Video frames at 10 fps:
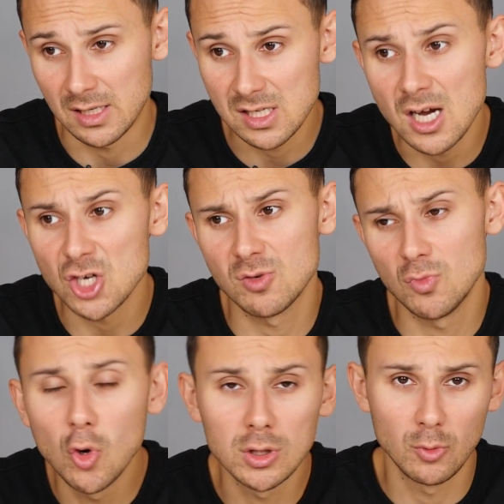С каждым
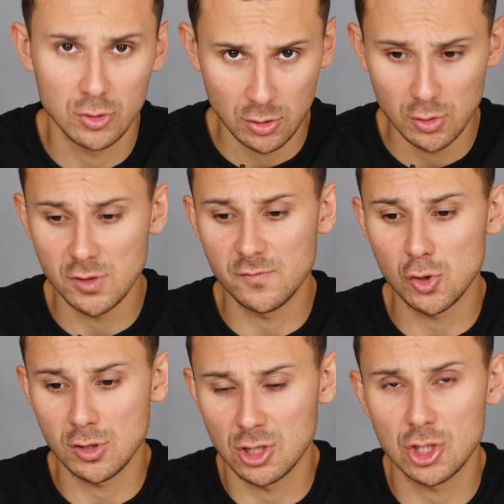годом он становится
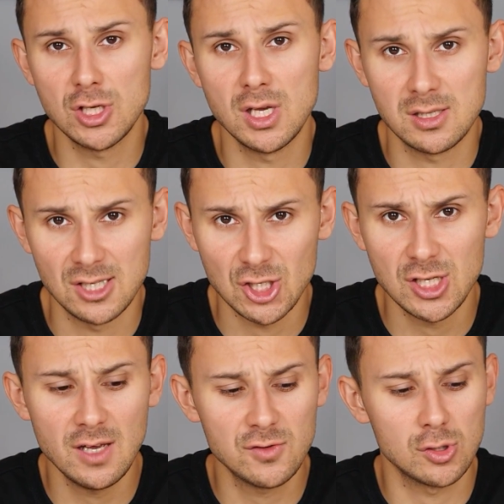все сложнее и
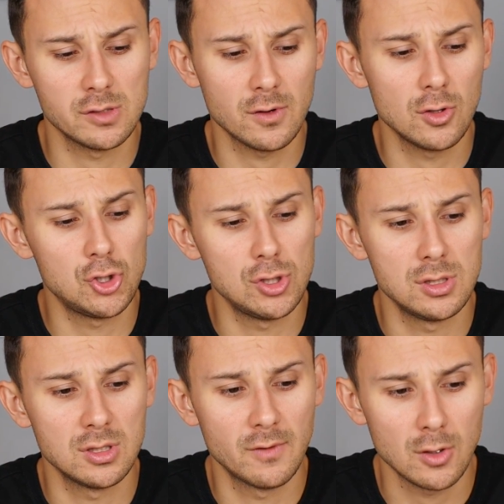сложнее, все навороченнее и
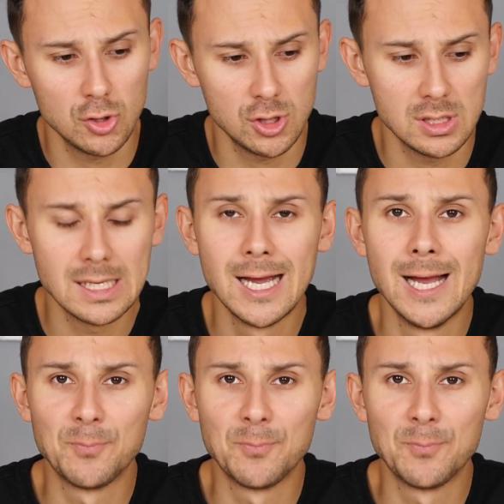навороченнее.